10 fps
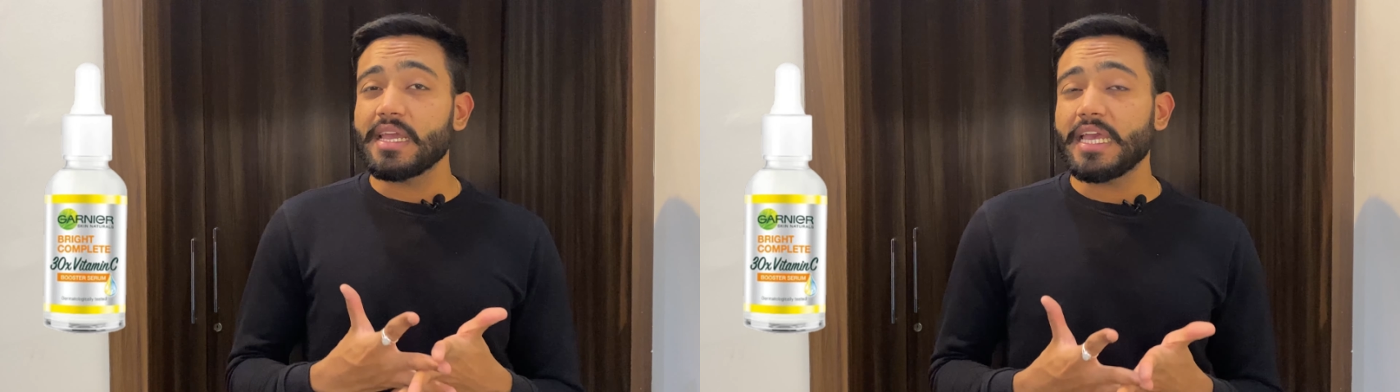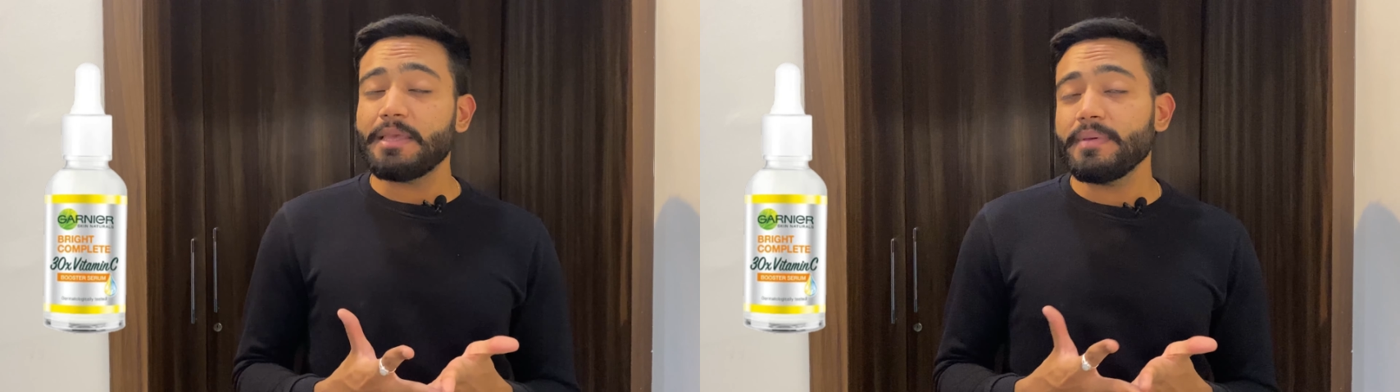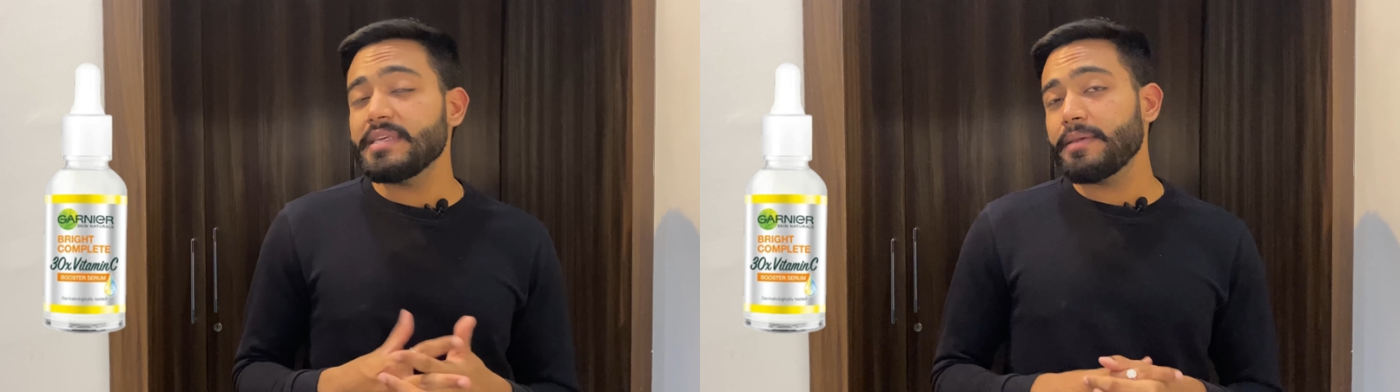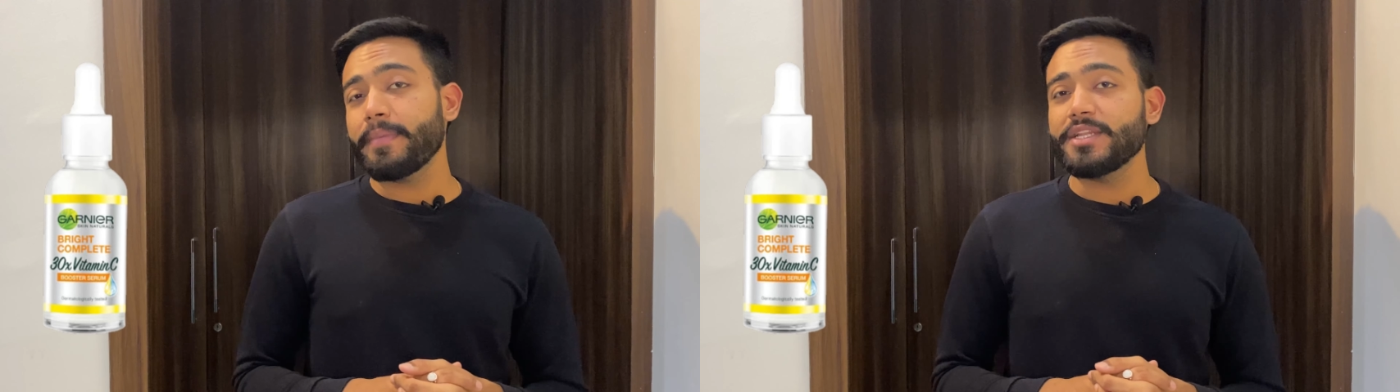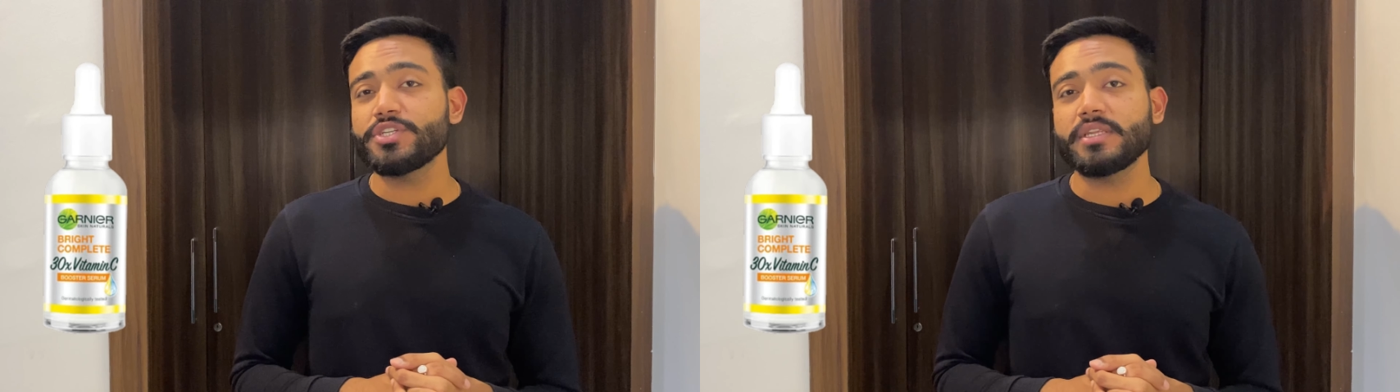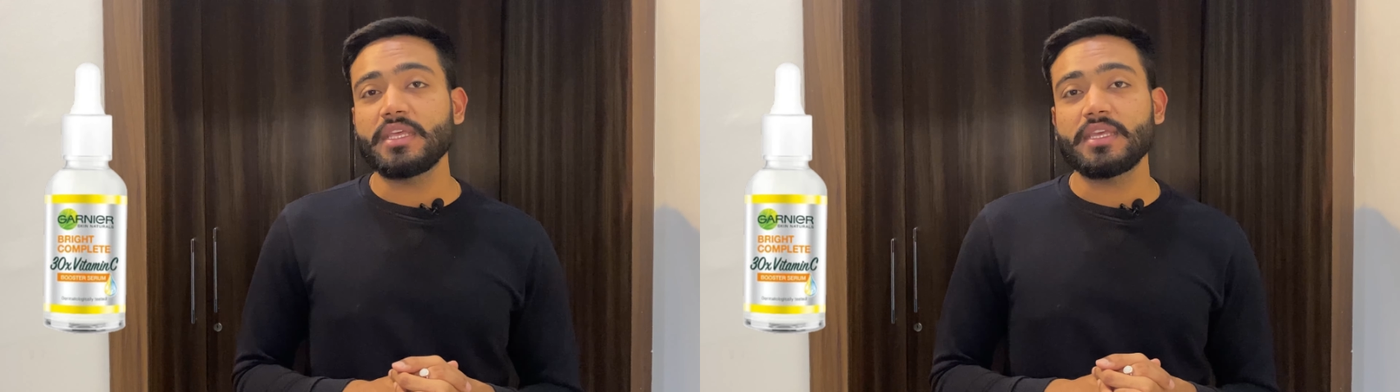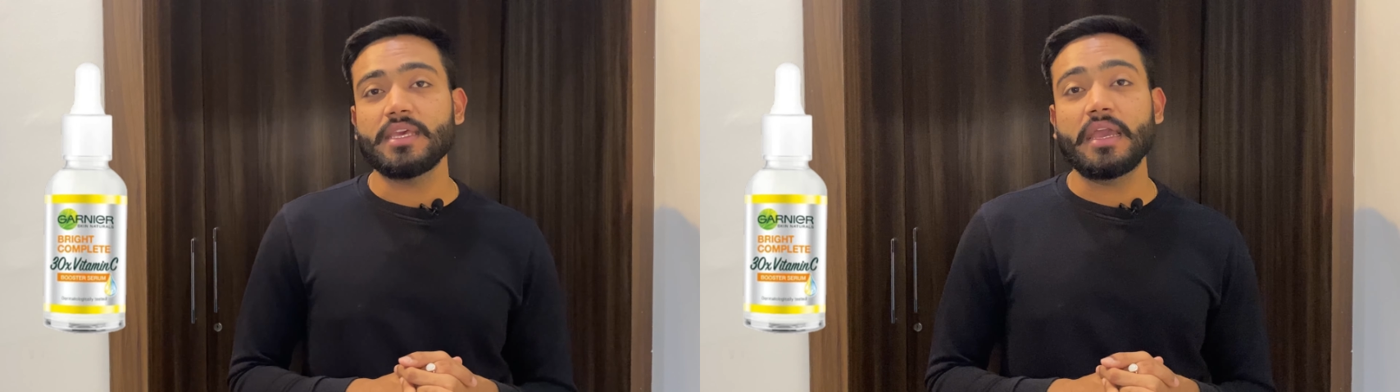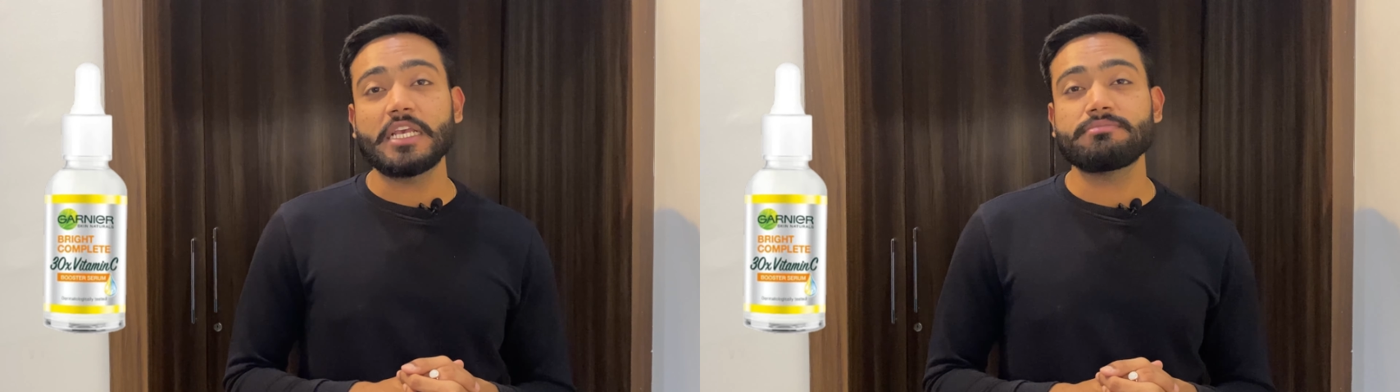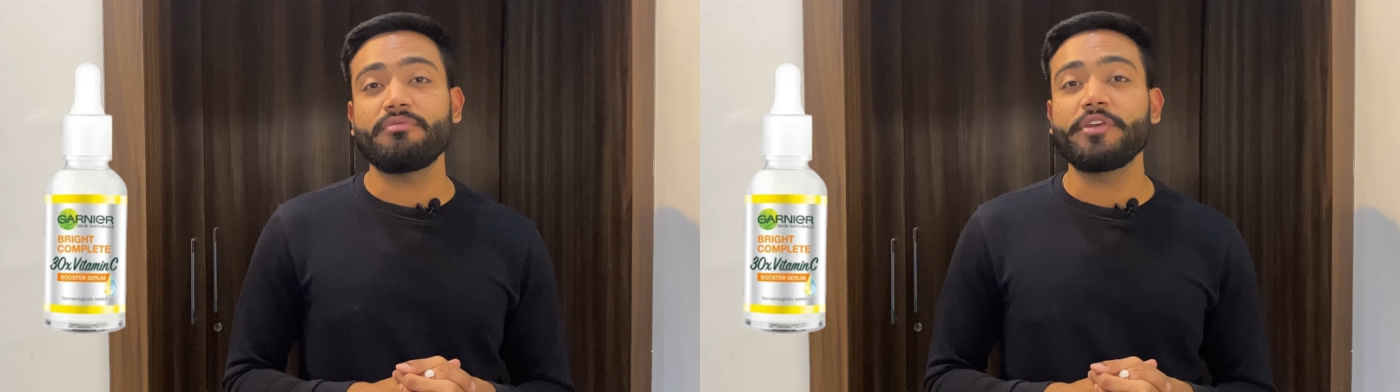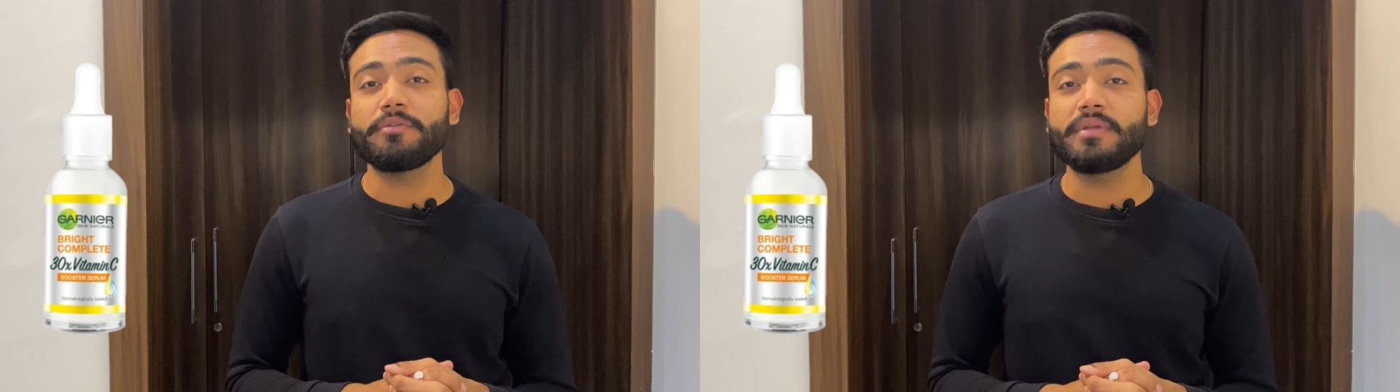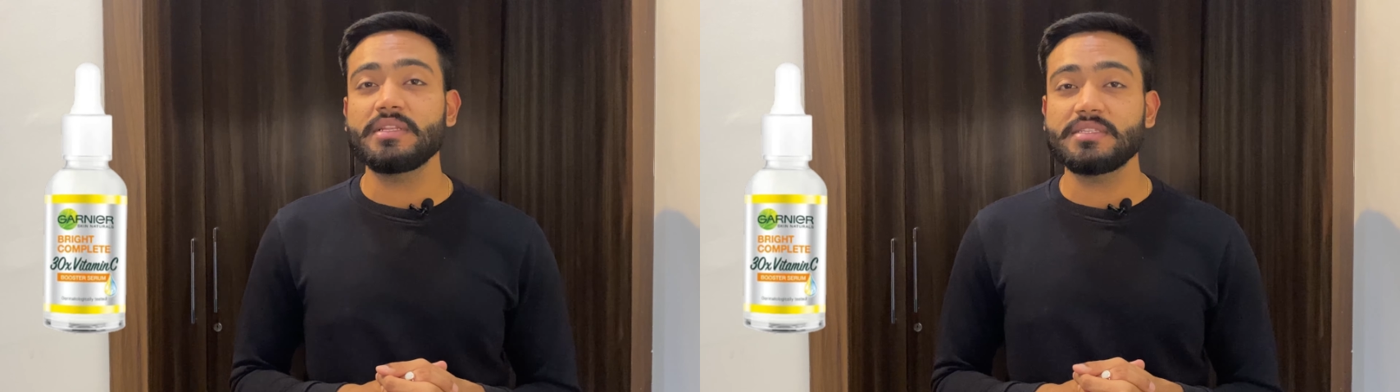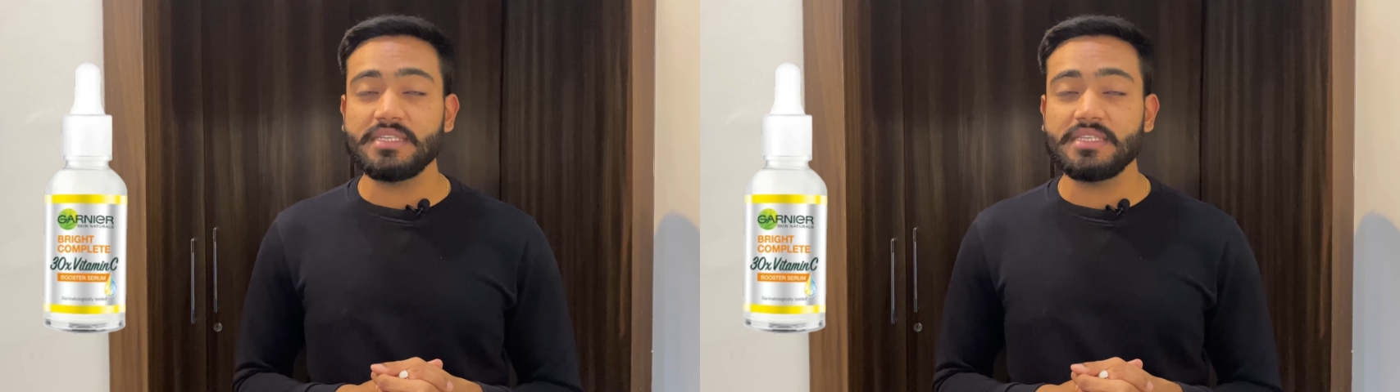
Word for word: कहीं भी ये मेंशन नहीं किया कि इसमें विटामिन